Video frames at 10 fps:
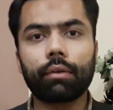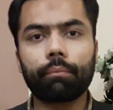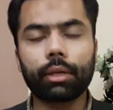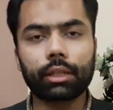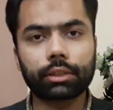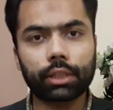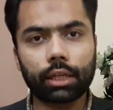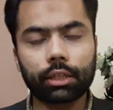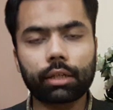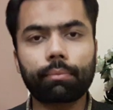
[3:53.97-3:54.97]
मेरे इस
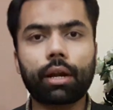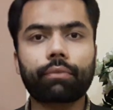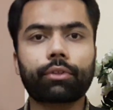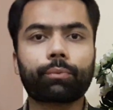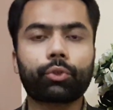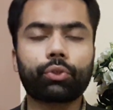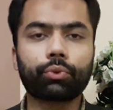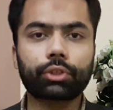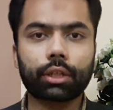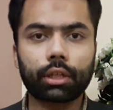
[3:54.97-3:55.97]
चैनल के प्लेटफॉर्म को
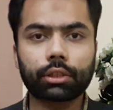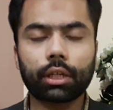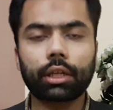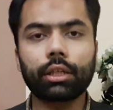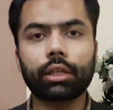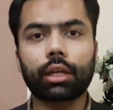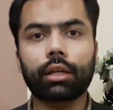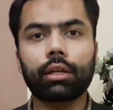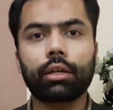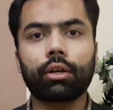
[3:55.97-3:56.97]
यूज़ करना चाह रही
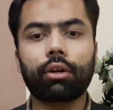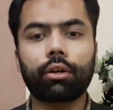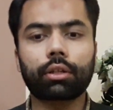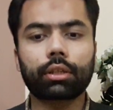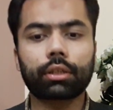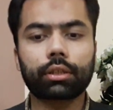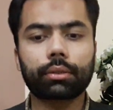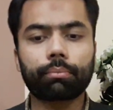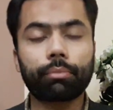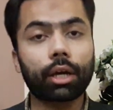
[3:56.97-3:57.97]
हैं और
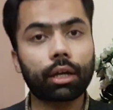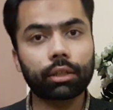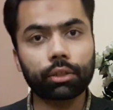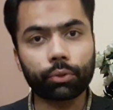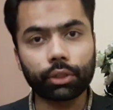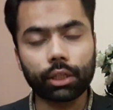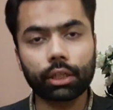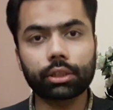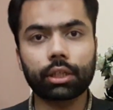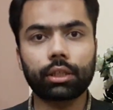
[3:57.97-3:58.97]
बयान कोई देना
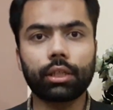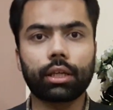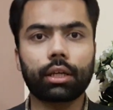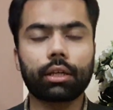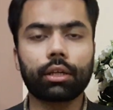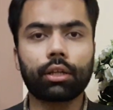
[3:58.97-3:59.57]
चाहती हैं